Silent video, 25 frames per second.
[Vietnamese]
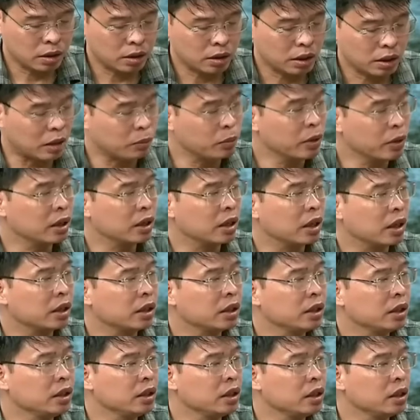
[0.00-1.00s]
đặc biệt là
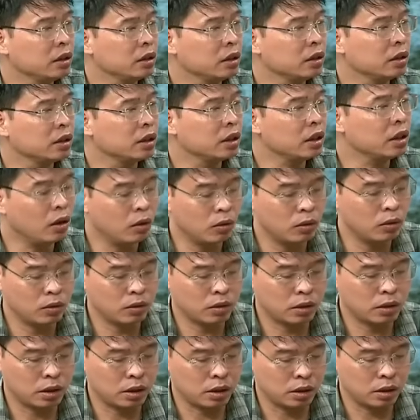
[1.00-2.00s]
khi hiện tượng khí hậu
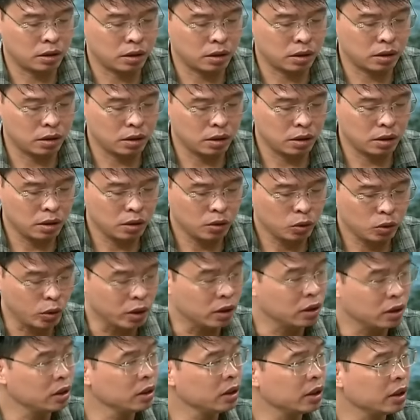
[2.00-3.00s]
à,
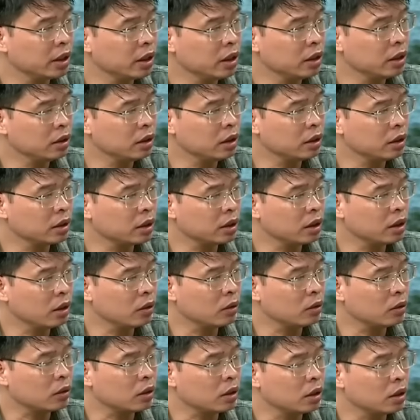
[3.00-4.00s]
chuyển từ cái hiện tượng khí
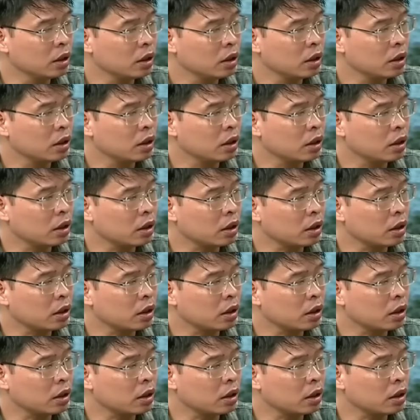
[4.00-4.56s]
hậu à,